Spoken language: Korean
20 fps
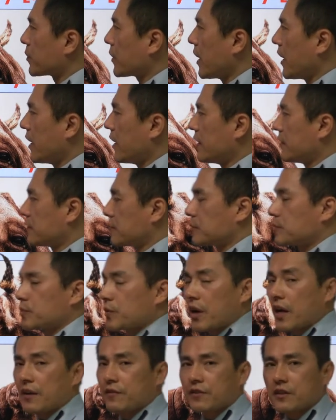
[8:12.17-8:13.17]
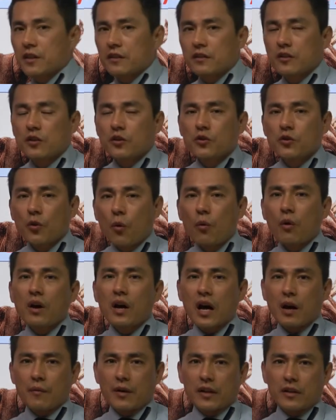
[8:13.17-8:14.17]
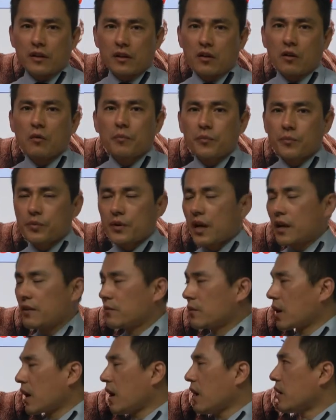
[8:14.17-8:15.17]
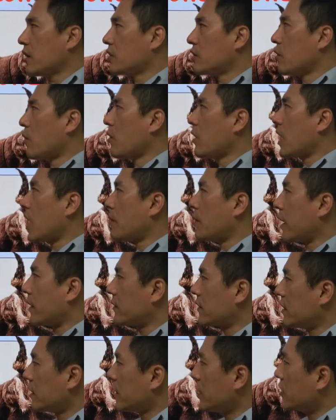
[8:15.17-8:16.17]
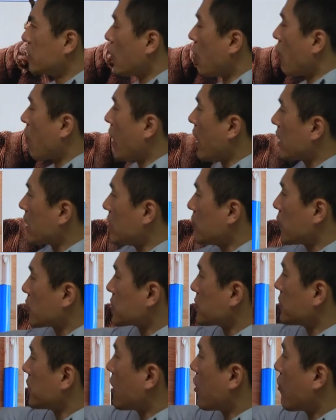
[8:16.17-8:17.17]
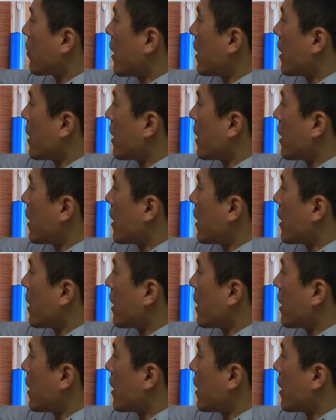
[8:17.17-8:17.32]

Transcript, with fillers: brave. brave는 용감한이에요. brave 뭐라? 용감한. 영화를 보시면 돼요.